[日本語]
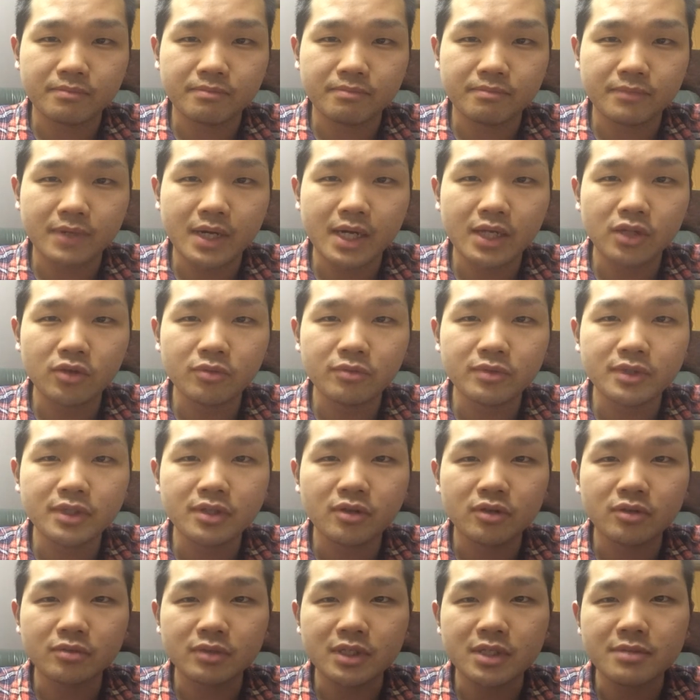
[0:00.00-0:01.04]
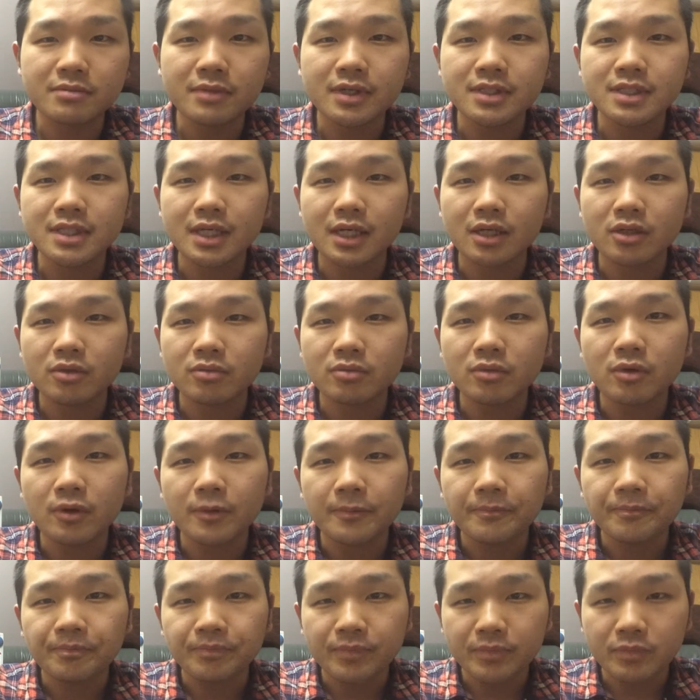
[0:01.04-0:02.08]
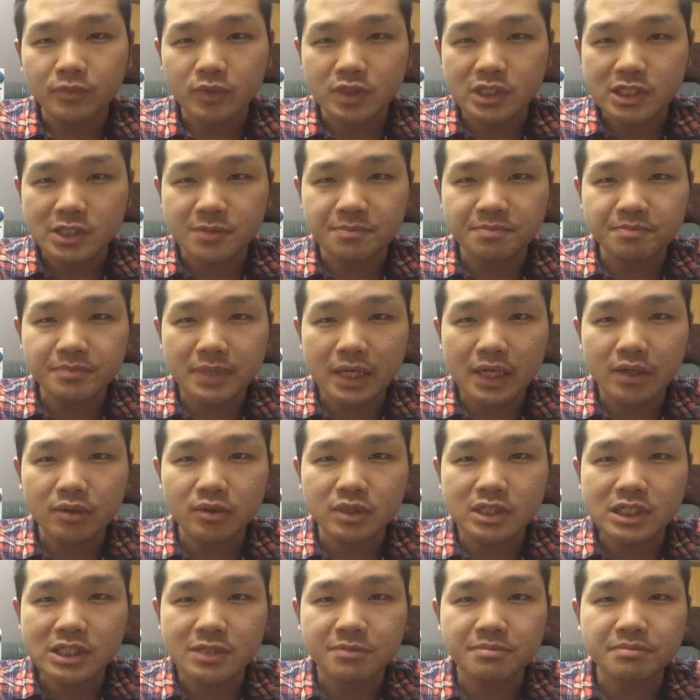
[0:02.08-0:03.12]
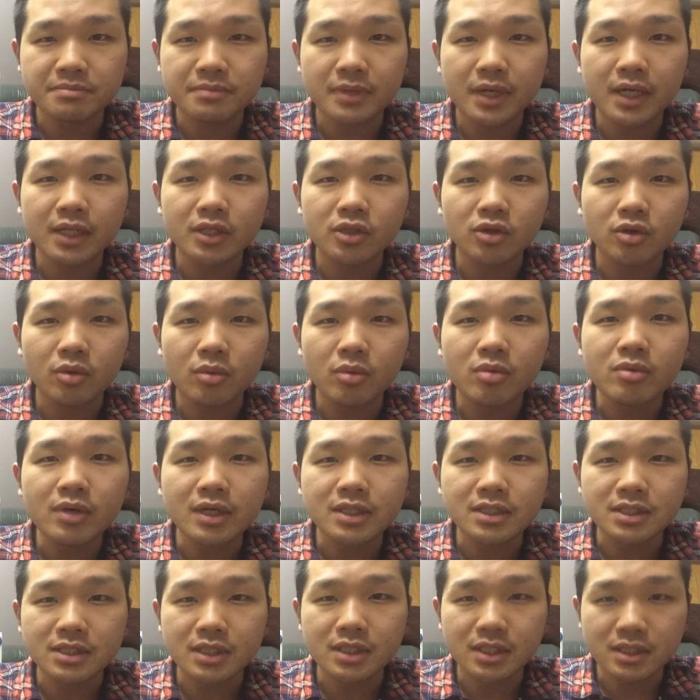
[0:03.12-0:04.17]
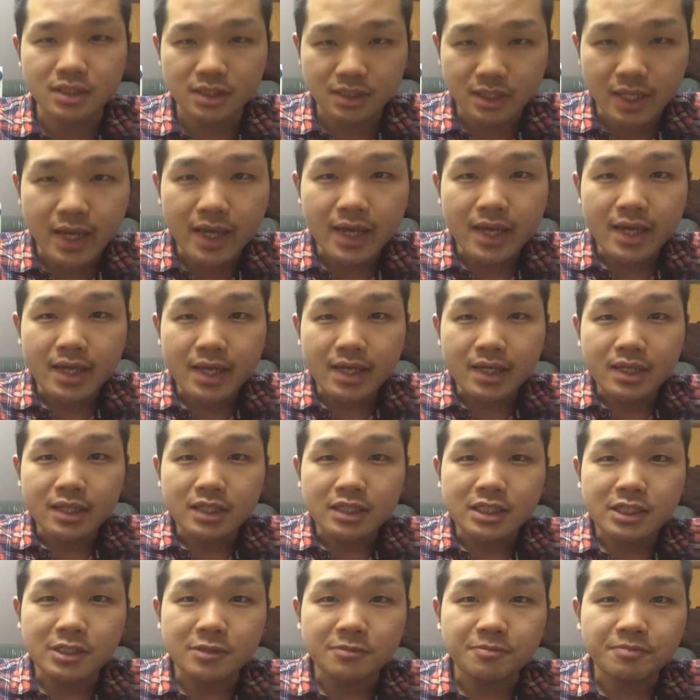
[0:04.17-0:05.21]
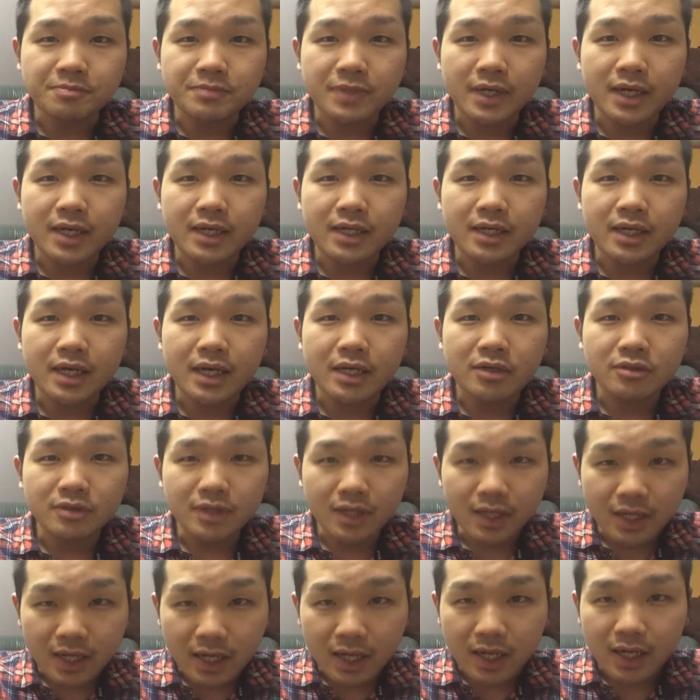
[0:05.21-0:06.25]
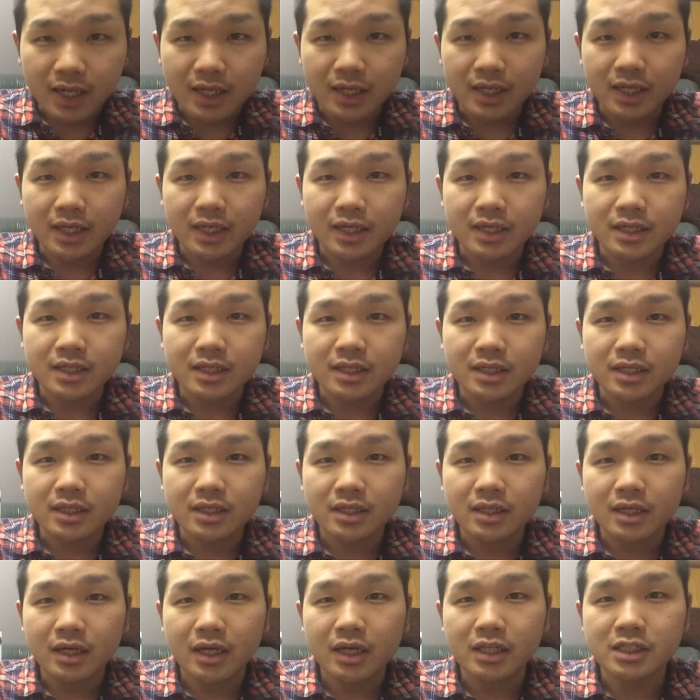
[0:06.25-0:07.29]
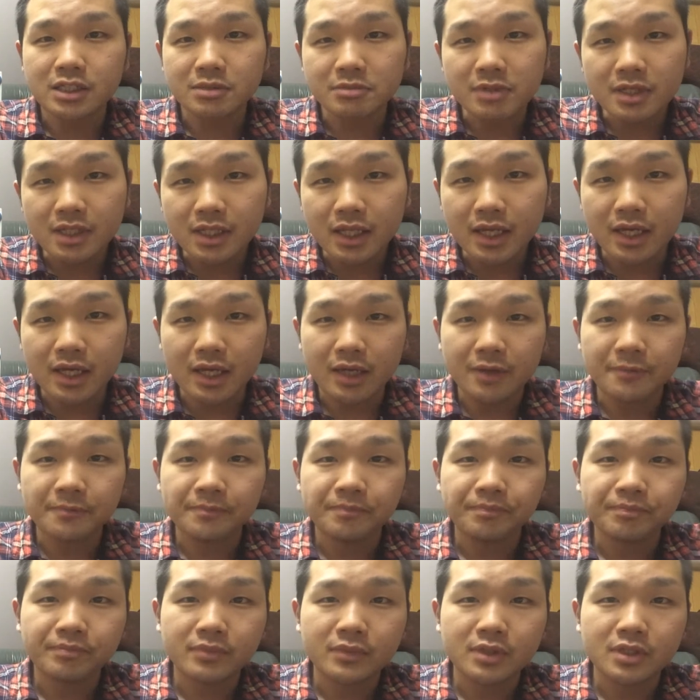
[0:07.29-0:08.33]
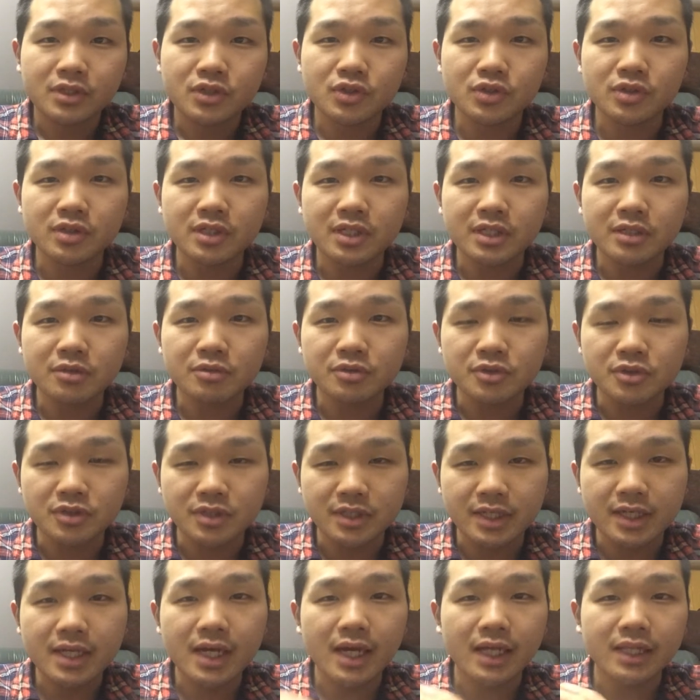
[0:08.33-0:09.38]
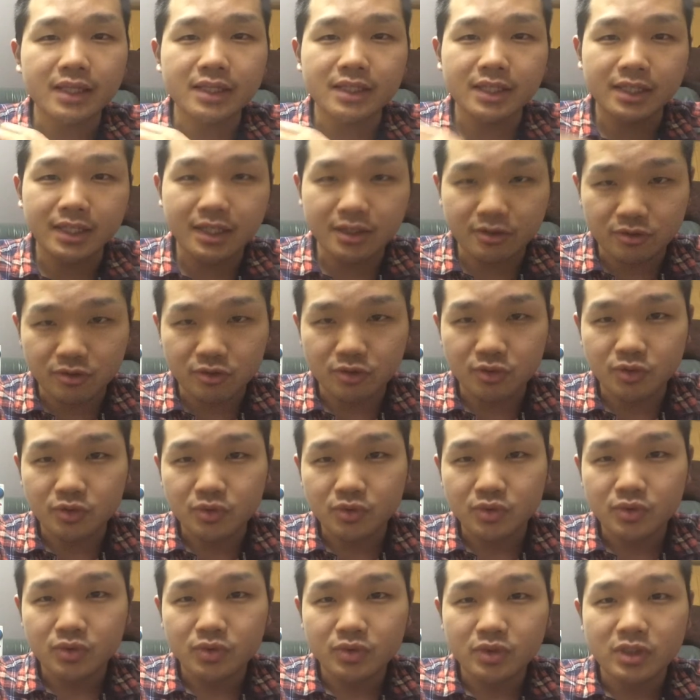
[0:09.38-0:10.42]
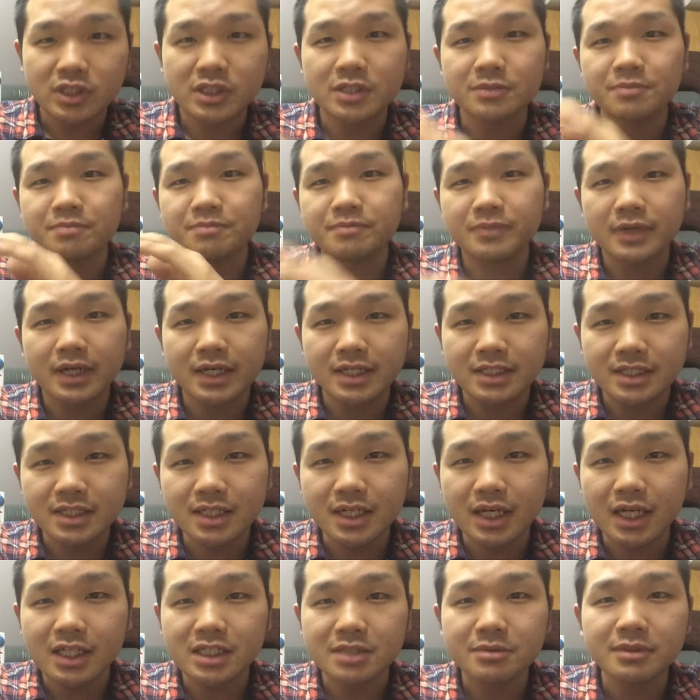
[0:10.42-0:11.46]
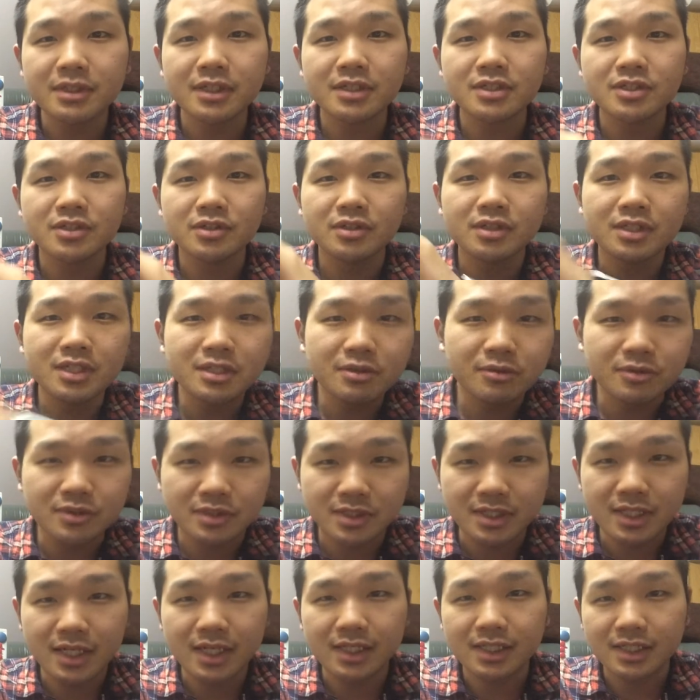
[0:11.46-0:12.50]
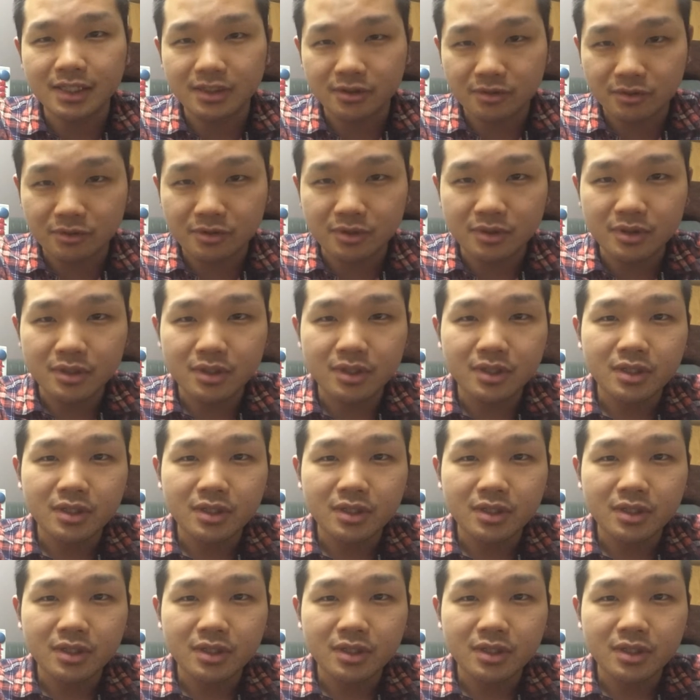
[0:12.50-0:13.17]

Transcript: 前のビデオでも言いましたけども、もう失敗を失敗と思わずですね、失敗があるから、初めて次に打つ手が出てくる。失敗して初めて次に打つ手が出てくる。